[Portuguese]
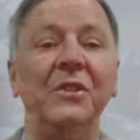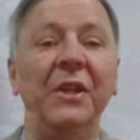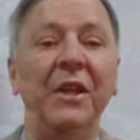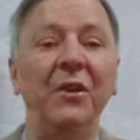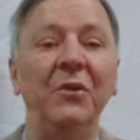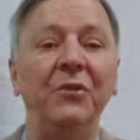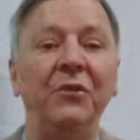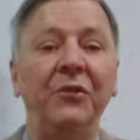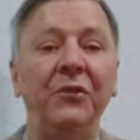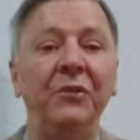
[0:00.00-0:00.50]
de
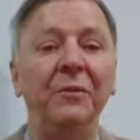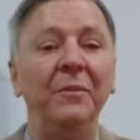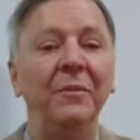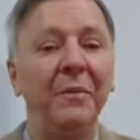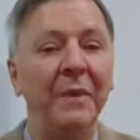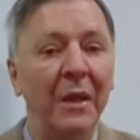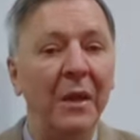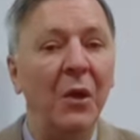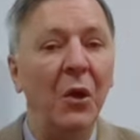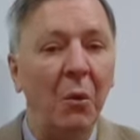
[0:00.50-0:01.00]
Deus,
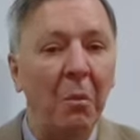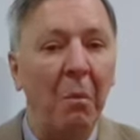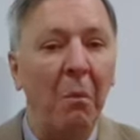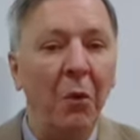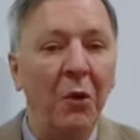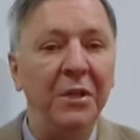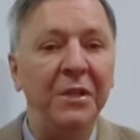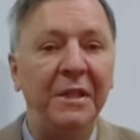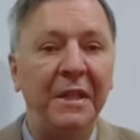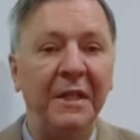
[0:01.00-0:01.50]

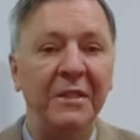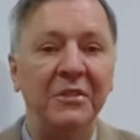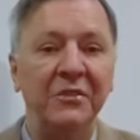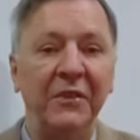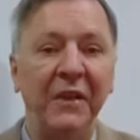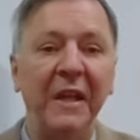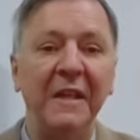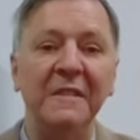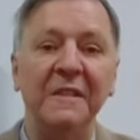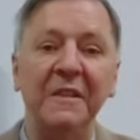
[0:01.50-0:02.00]
muitas
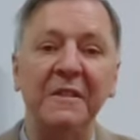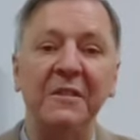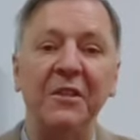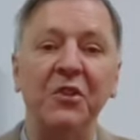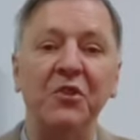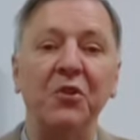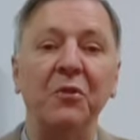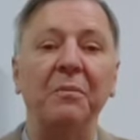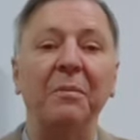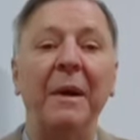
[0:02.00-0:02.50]
vezes,
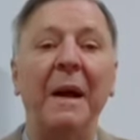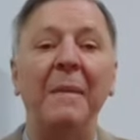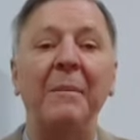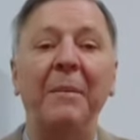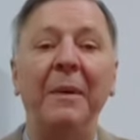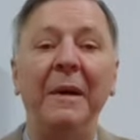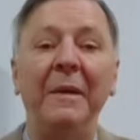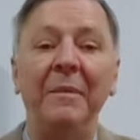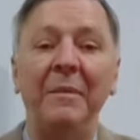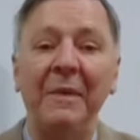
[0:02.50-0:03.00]
diz o
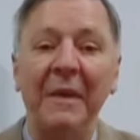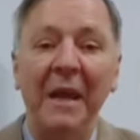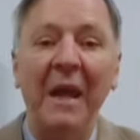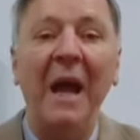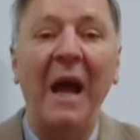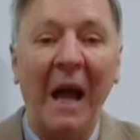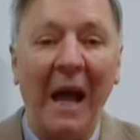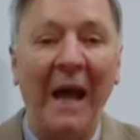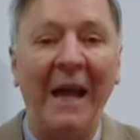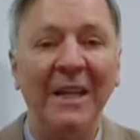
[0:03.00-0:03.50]
Papa,
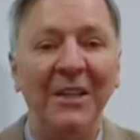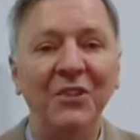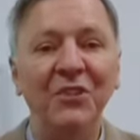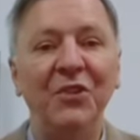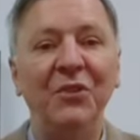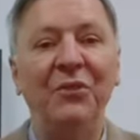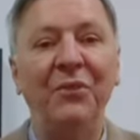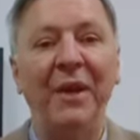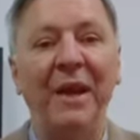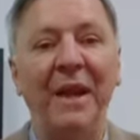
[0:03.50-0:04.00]
a
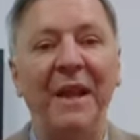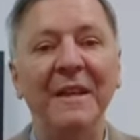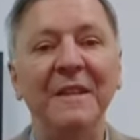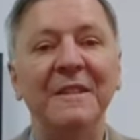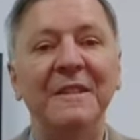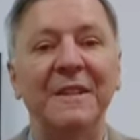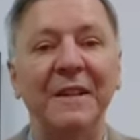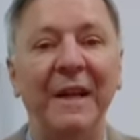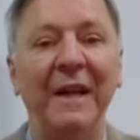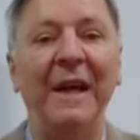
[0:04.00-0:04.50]

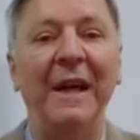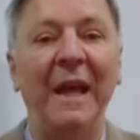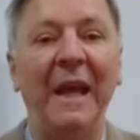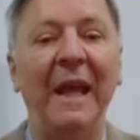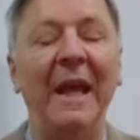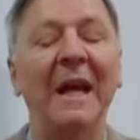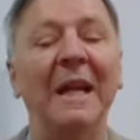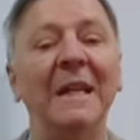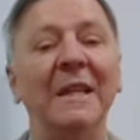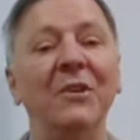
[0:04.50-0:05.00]
indiferença
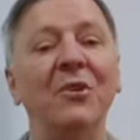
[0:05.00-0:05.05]
é a